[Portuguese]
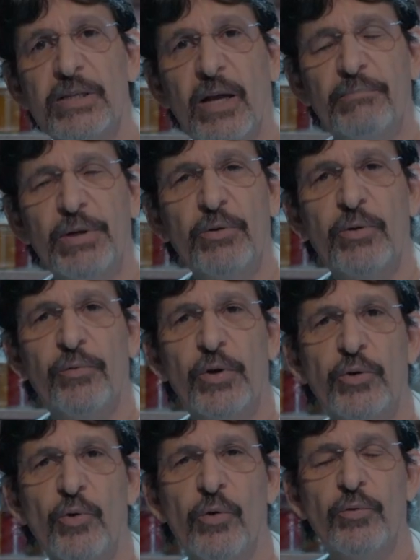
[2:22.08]
sabia o que foi
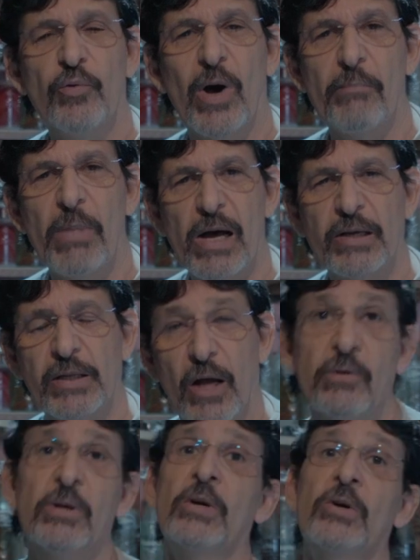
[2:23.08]
que houve com Amaro e
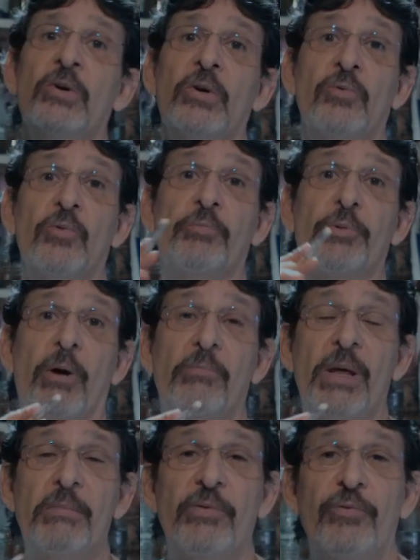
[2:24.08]
tal. O
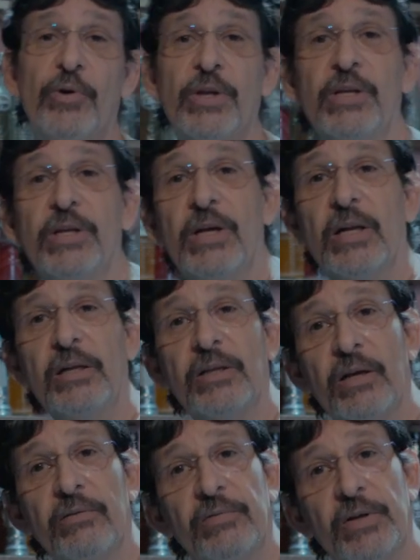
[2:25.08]
problema foi que ele
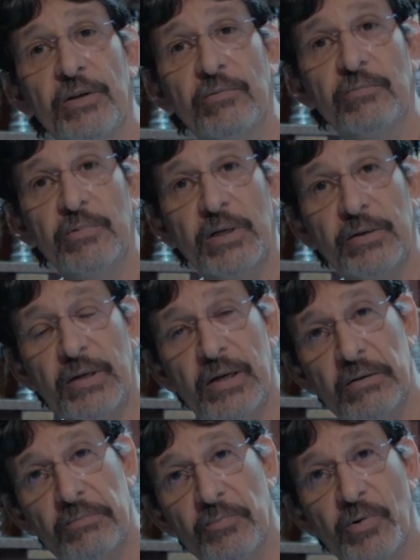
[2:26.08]
teve
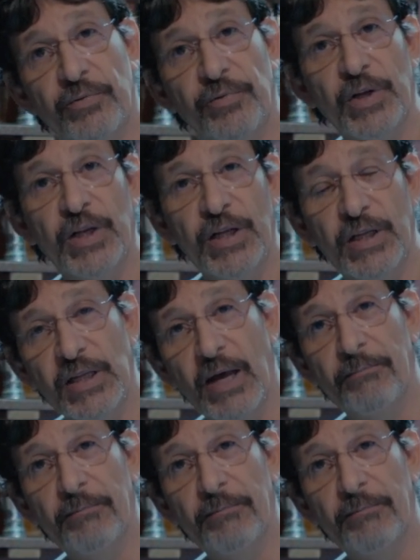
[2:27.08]
uma, uma ferida na